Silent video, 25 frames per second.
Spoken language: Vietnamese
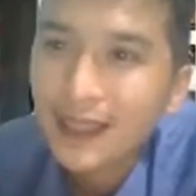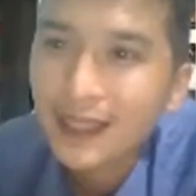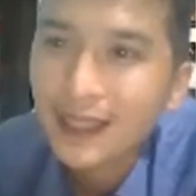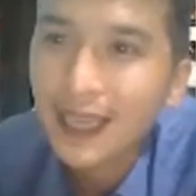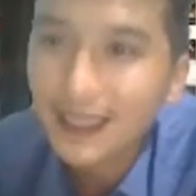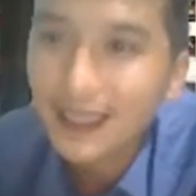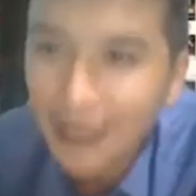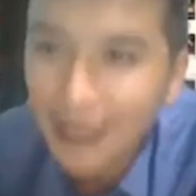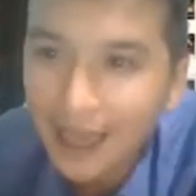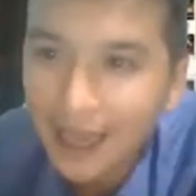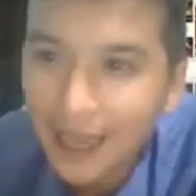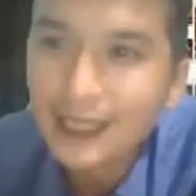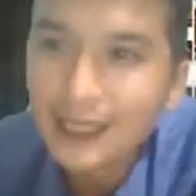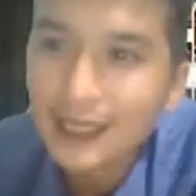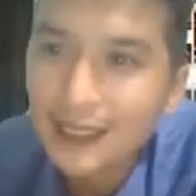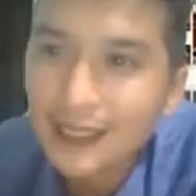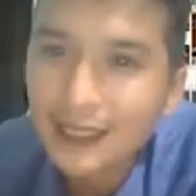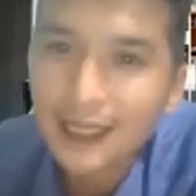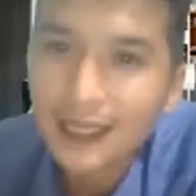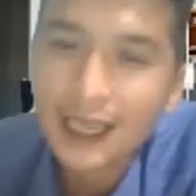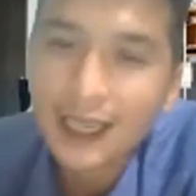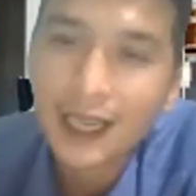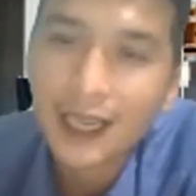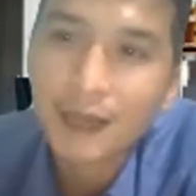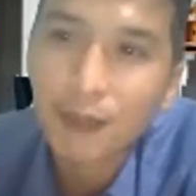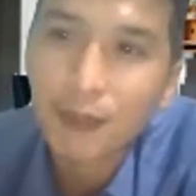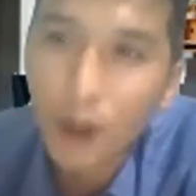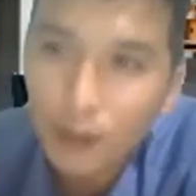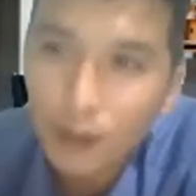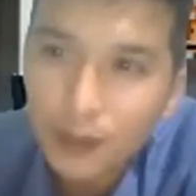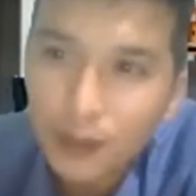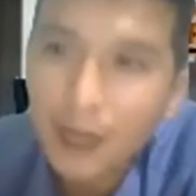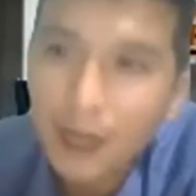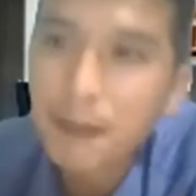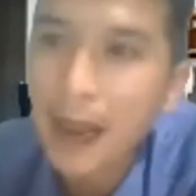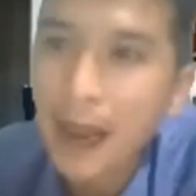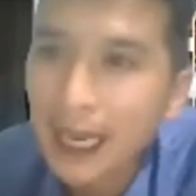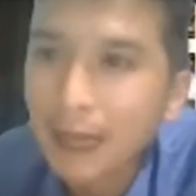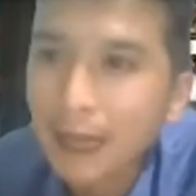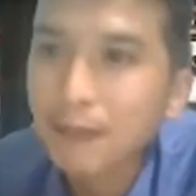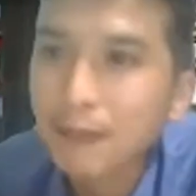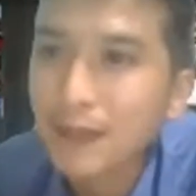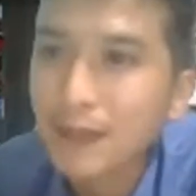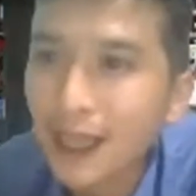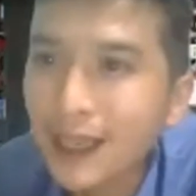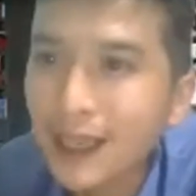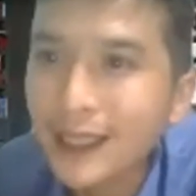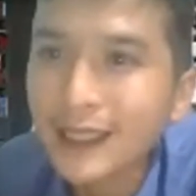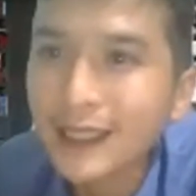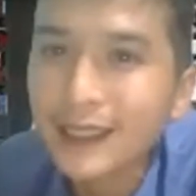Chắc chắn à, một tới ba
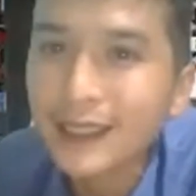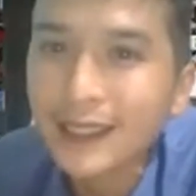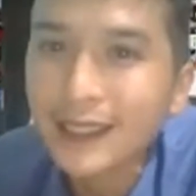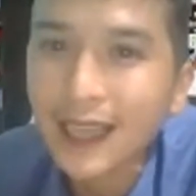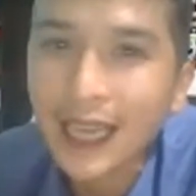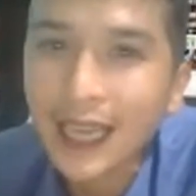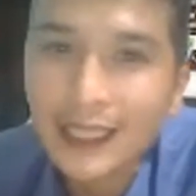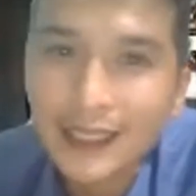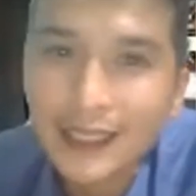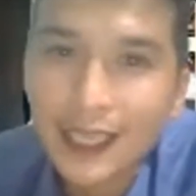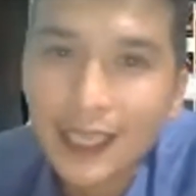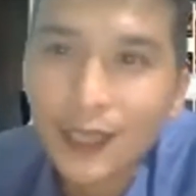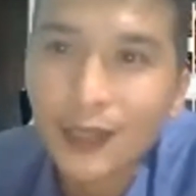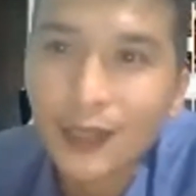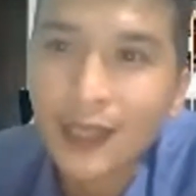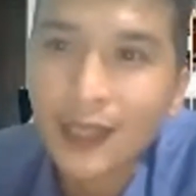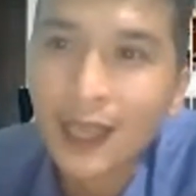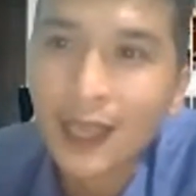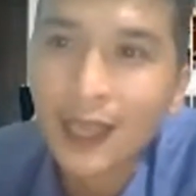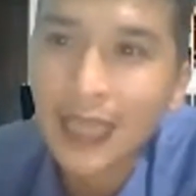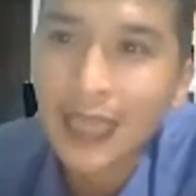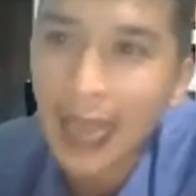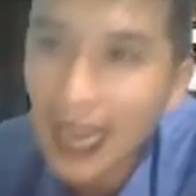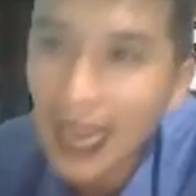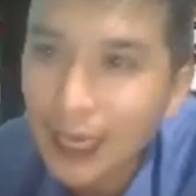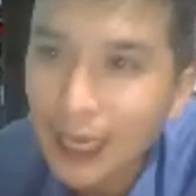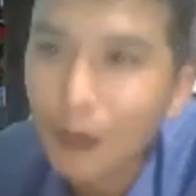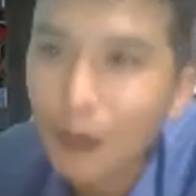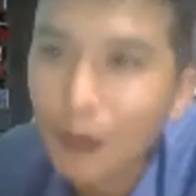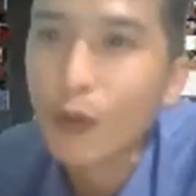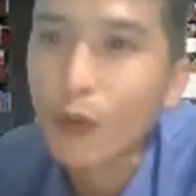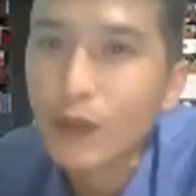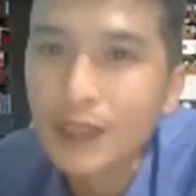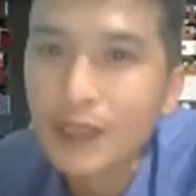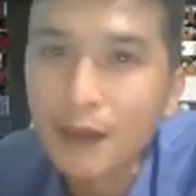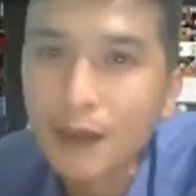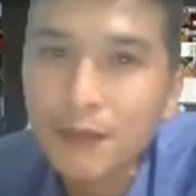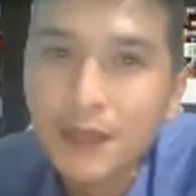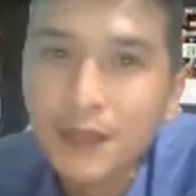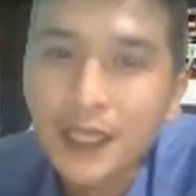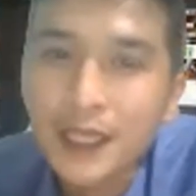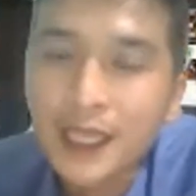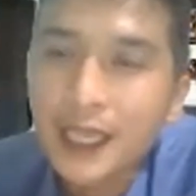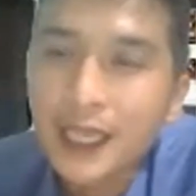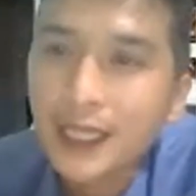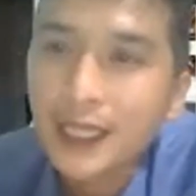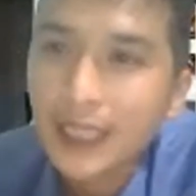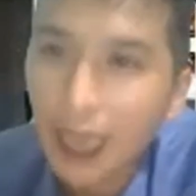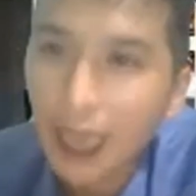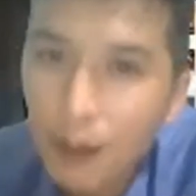năm tới anh chị có thể thay đổi cuộc sống
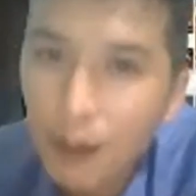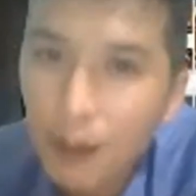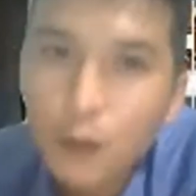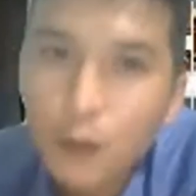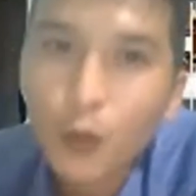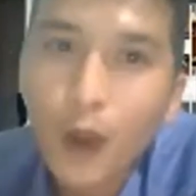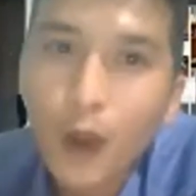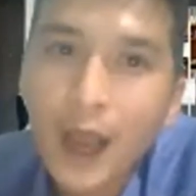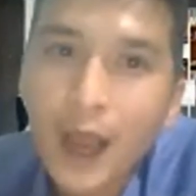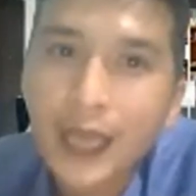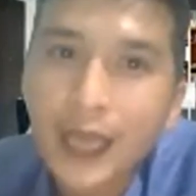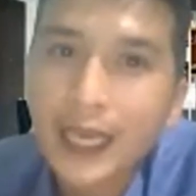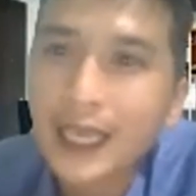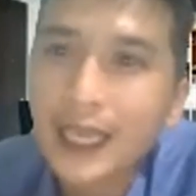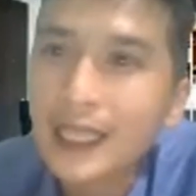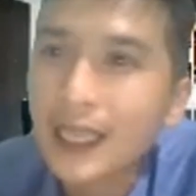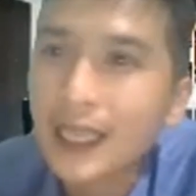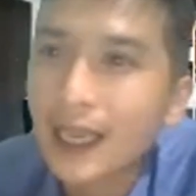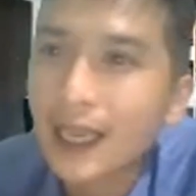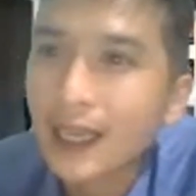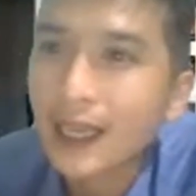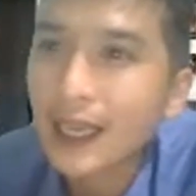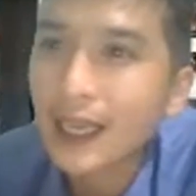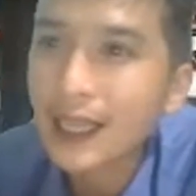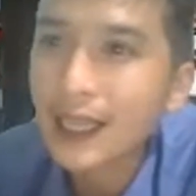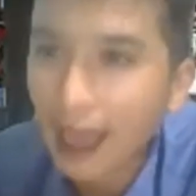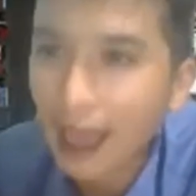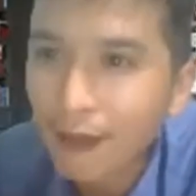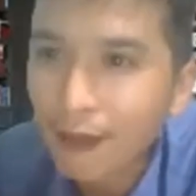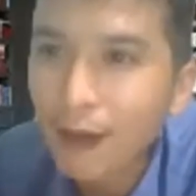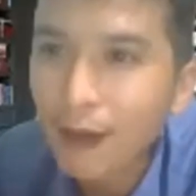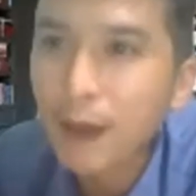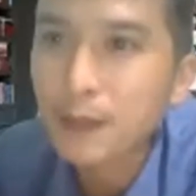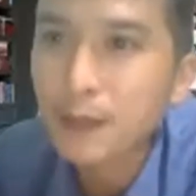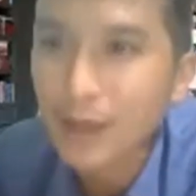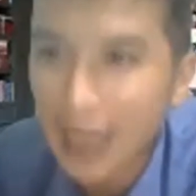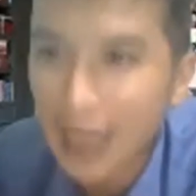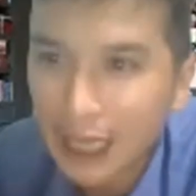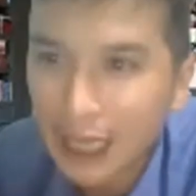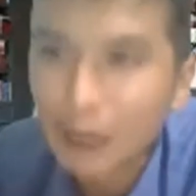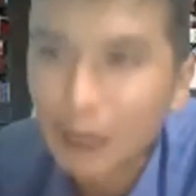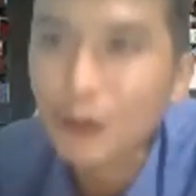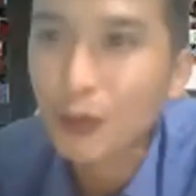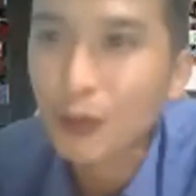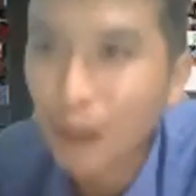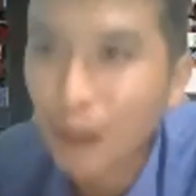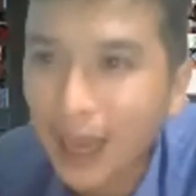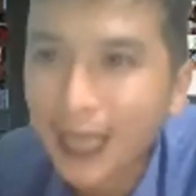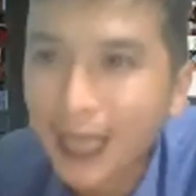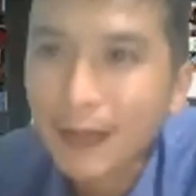thông qua cái gì, cái giải pháp nhà
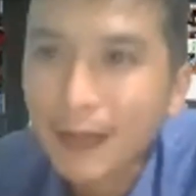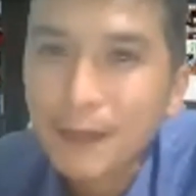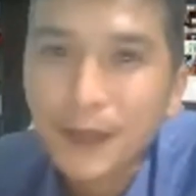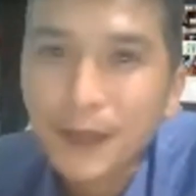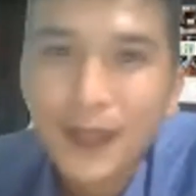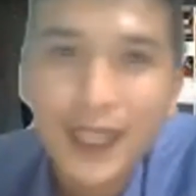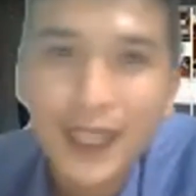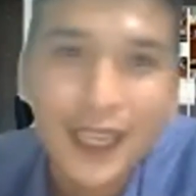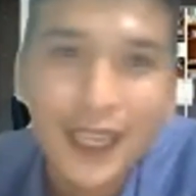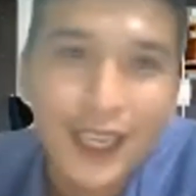tiêu dùng này.